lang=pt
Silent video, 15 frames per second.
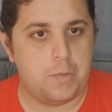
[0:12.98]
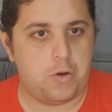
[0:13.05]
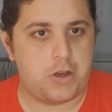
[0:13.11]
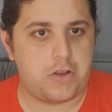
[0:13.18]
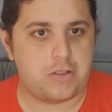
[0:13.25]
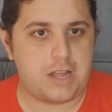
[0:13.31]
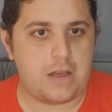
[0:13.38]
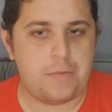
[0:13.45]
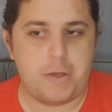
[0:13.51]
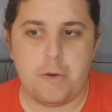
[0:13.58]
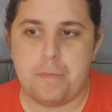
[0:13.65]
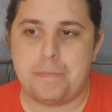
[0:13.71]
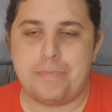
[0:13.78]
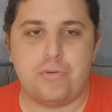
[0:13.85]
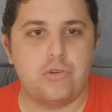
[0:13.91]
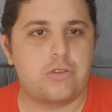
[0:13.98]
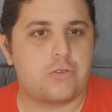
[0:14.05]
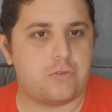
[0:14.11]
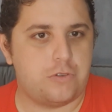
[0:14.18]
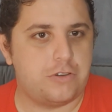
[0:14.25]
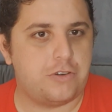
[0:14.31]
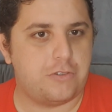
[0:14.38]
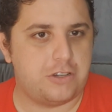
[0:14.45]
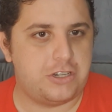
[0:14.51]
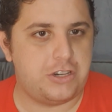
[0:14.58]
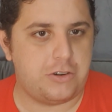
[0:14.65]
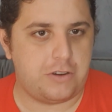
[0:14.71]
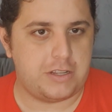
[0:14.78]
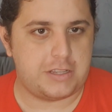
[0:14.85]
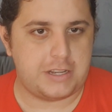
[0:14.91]
porque eu tava meio puto com o jogo de
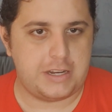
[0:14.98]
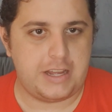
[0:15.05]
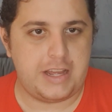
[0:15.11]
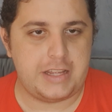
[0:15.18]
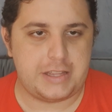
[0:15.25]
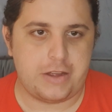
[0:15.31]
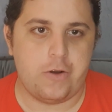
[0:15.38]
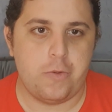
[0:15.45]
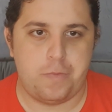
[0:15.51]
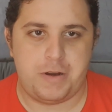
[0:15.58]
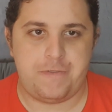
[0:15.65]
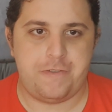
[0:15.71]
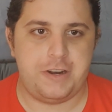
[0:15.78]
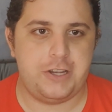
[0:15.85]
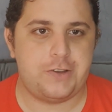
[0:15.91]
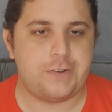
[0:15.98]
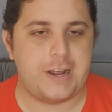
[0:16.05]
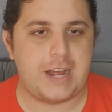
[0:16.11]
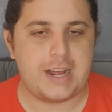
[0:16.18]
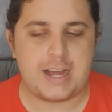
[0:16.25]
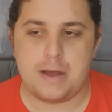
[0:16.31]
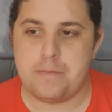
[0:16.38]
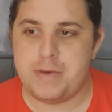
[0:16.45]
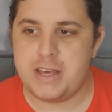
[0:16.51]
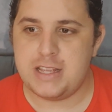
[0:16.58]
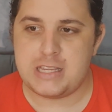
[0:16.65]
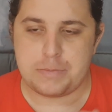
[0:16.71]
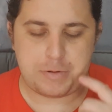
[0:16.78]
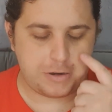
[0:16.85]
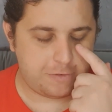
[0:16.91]
ontem, né? Então eu preferi esfriar a
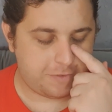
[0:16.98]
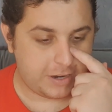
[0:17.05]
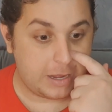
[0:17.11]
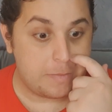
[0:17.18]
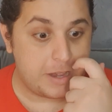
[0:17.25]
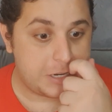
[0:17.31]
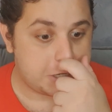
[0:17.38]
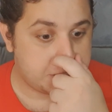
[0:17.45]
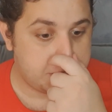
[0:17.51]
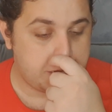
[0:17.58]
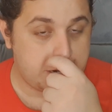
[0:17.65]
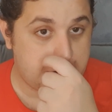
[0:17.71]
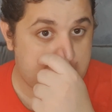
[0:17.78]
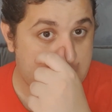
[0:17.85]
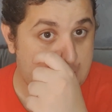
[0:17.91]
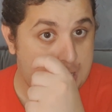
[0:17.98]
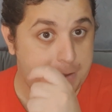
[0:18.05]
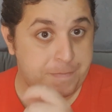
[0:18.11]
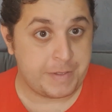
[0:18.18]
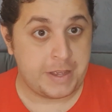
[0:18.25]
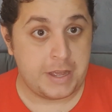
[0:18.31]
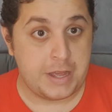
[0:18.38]
cabeça para não falar besteira, cara.